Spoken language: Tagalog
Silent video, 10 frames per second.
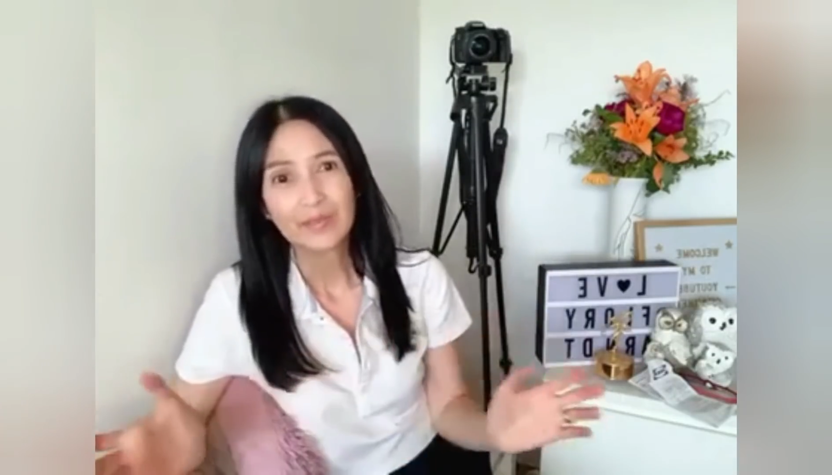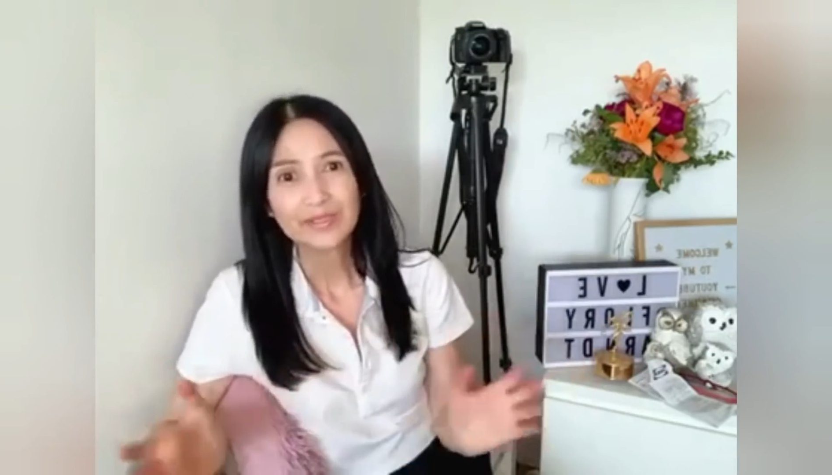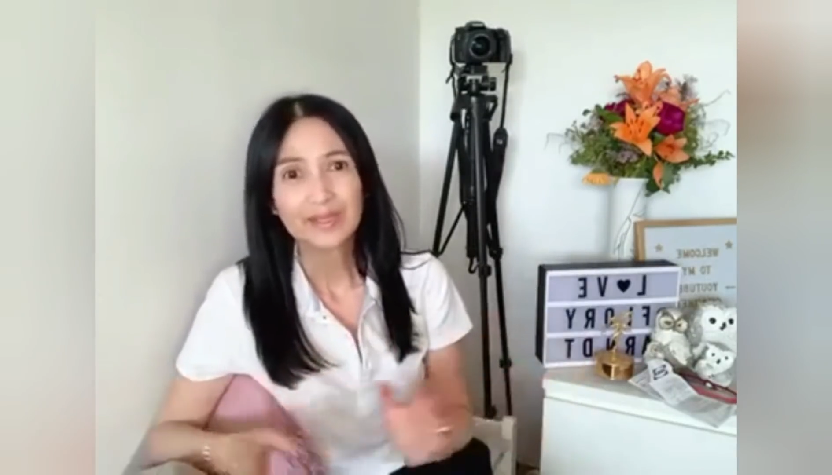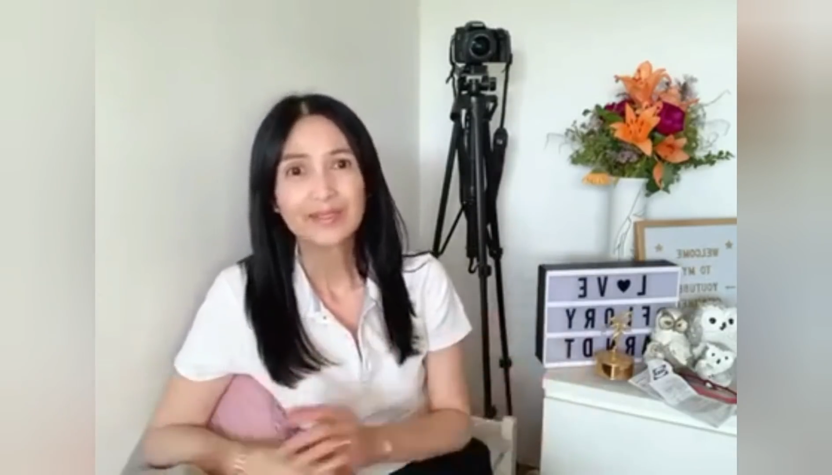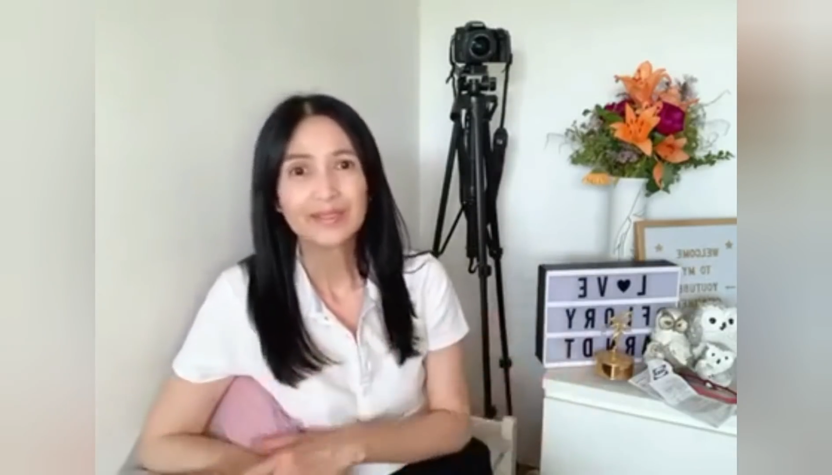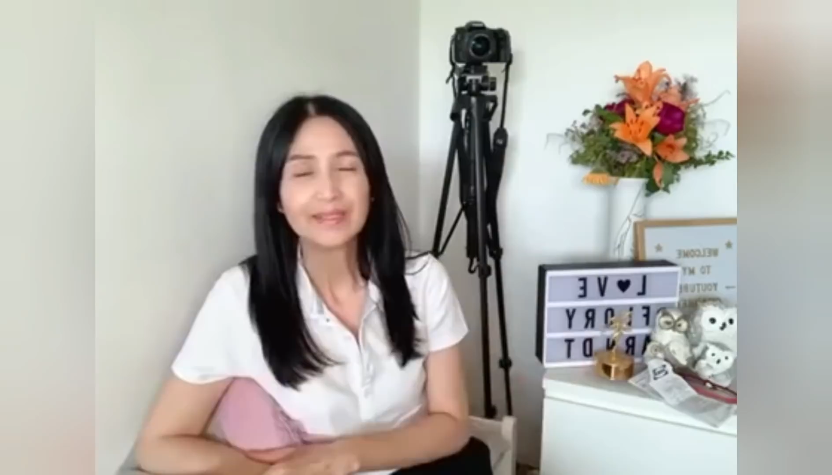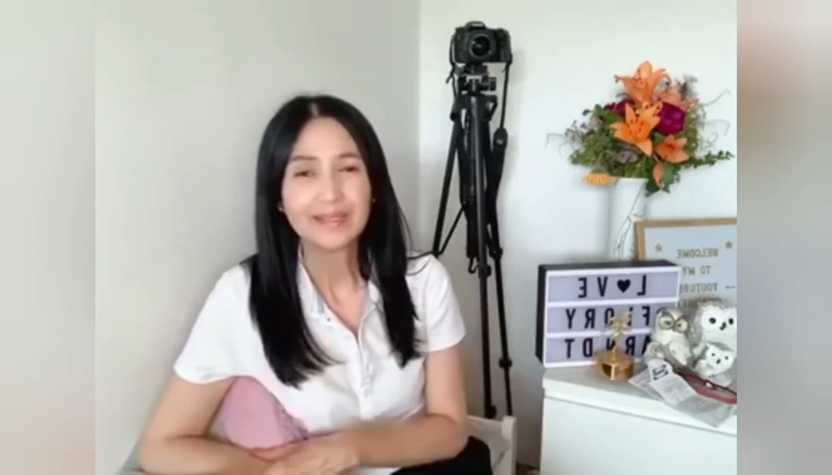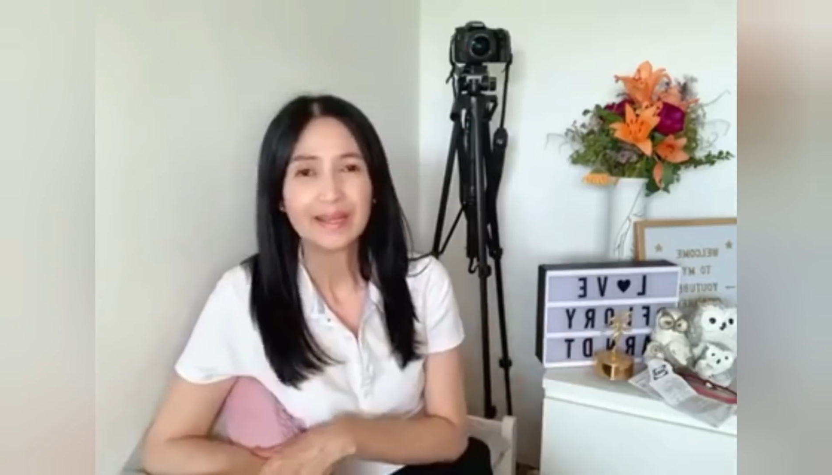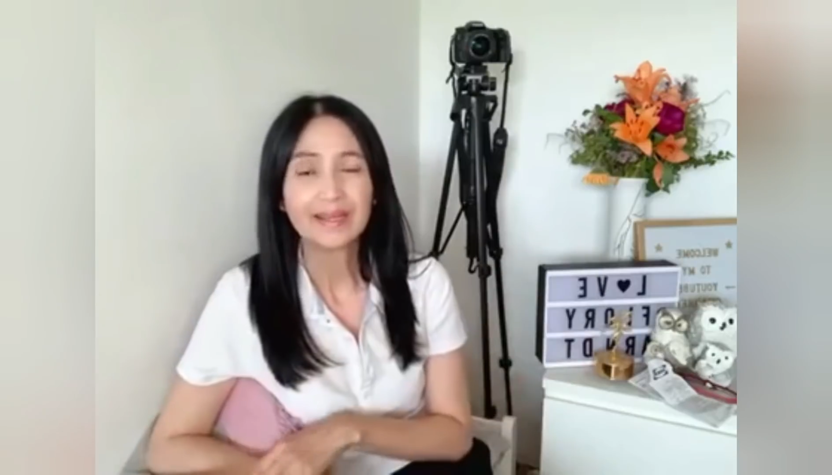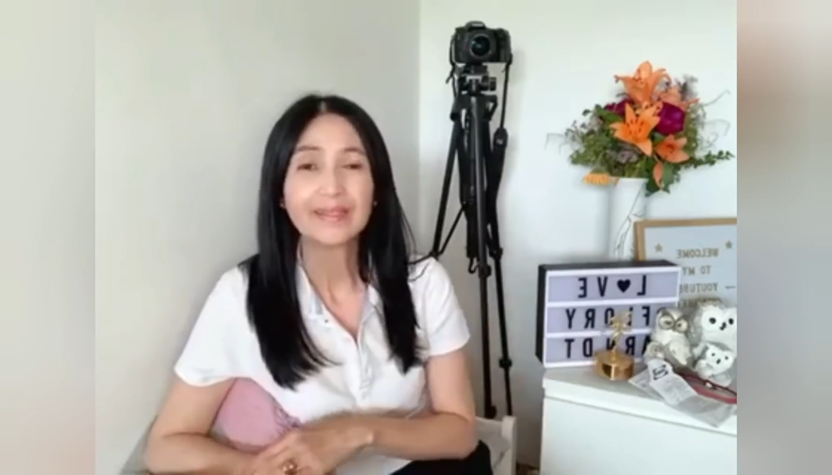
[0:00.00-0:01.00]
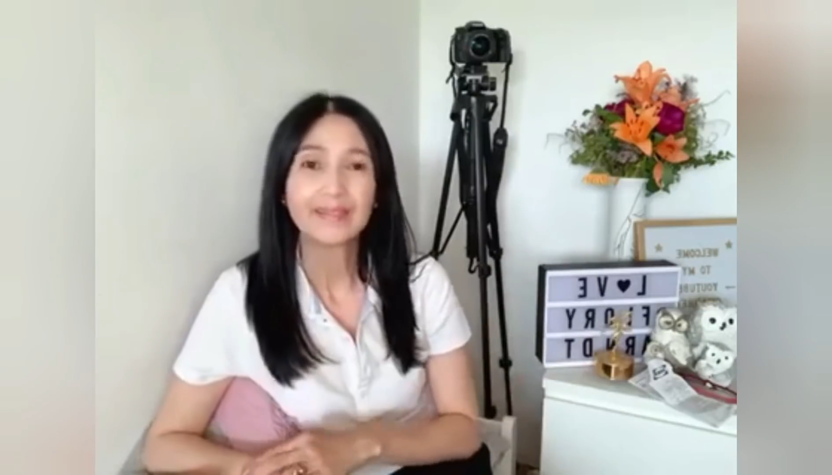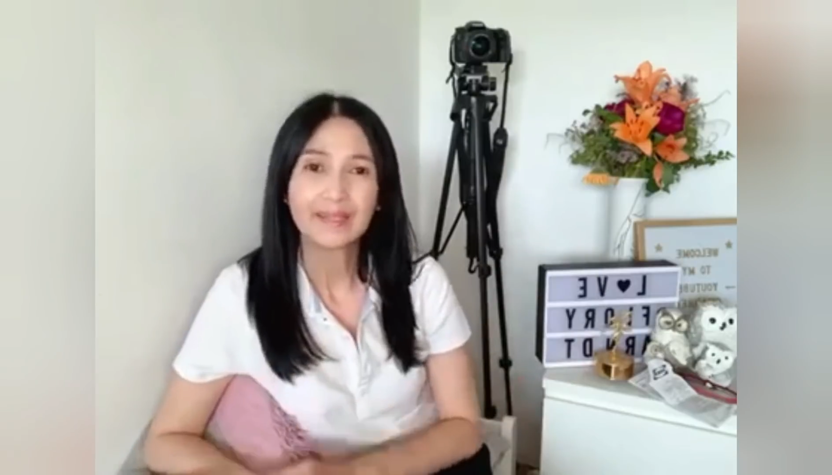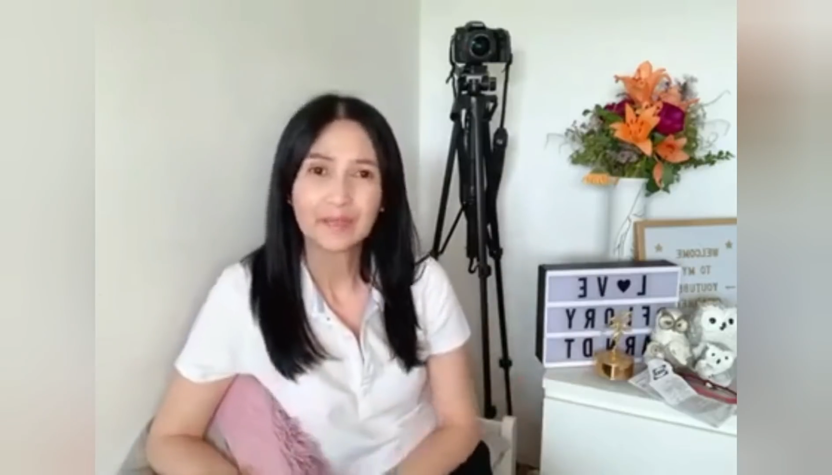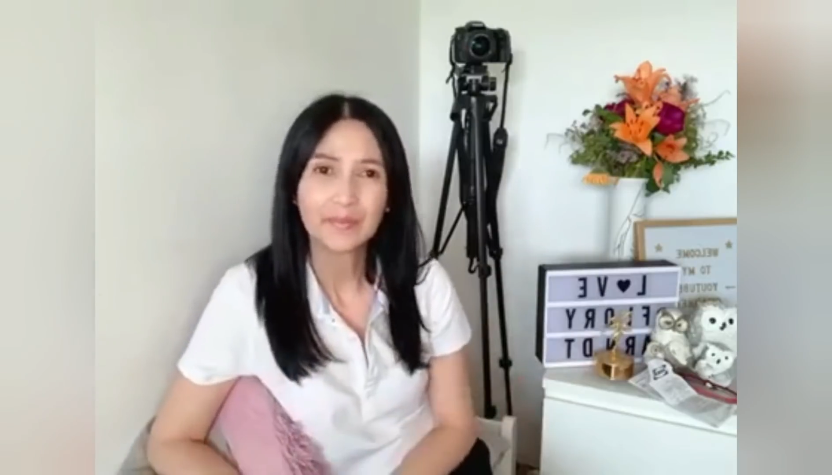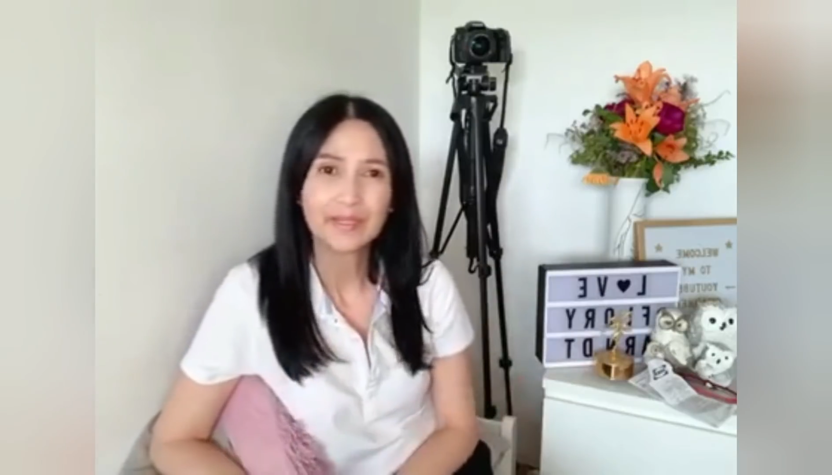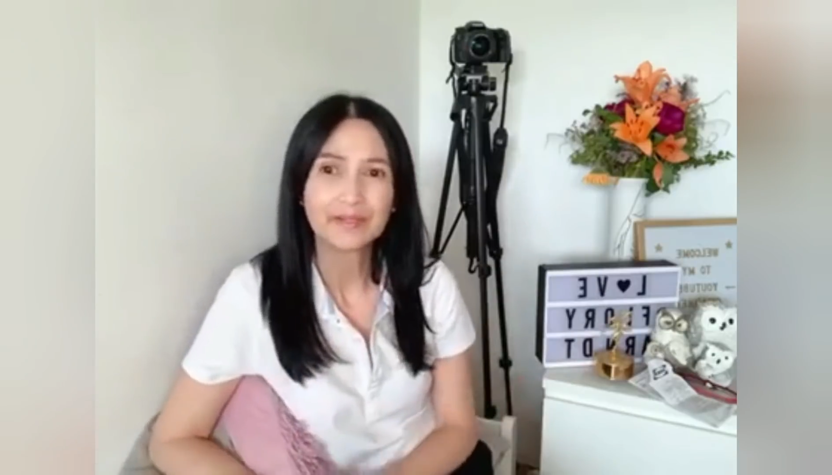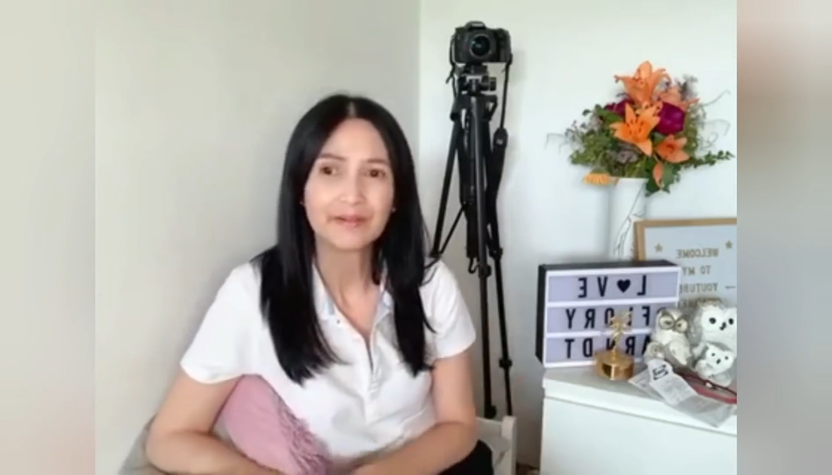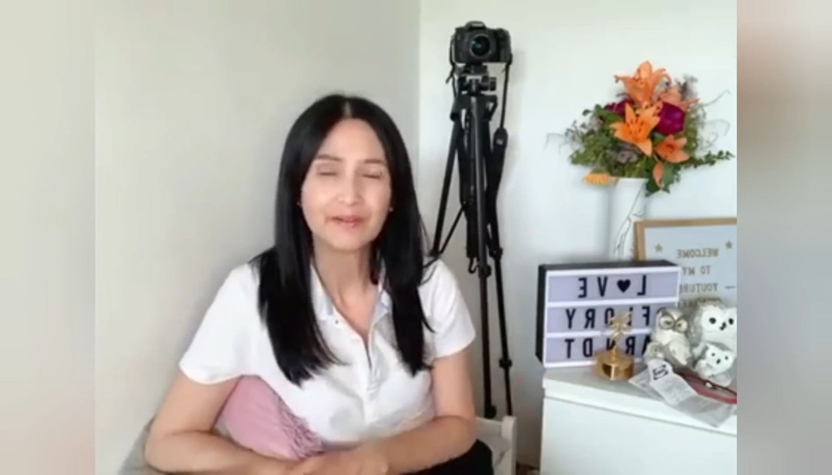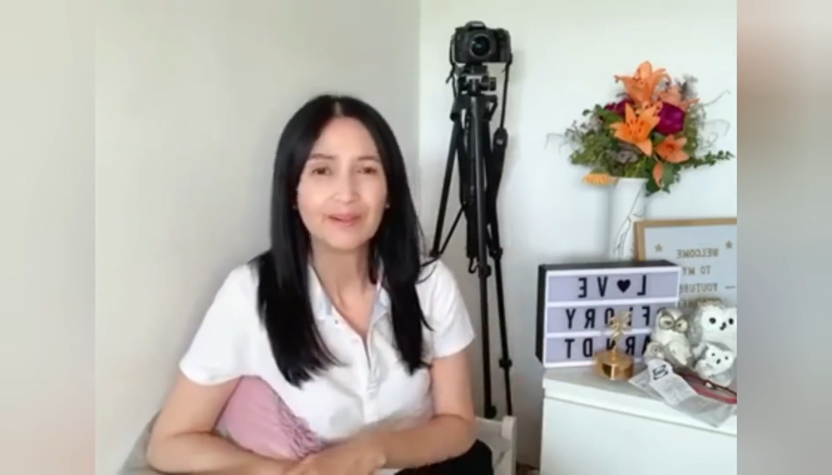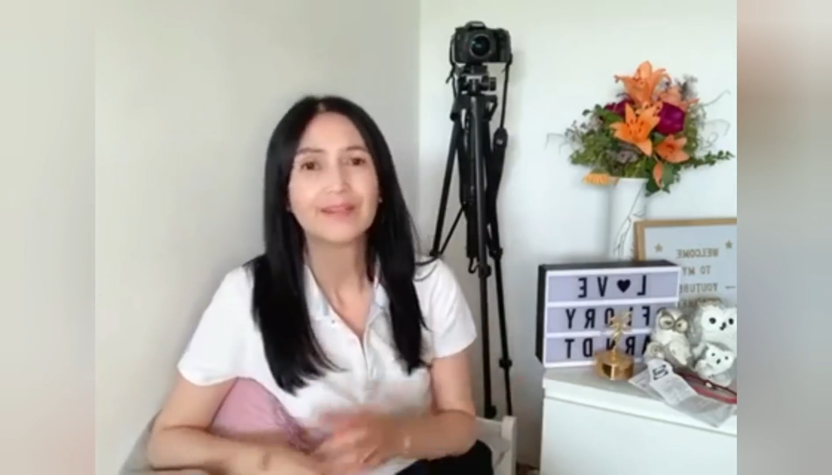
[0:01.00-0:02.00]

sa IKEA na nabili ko.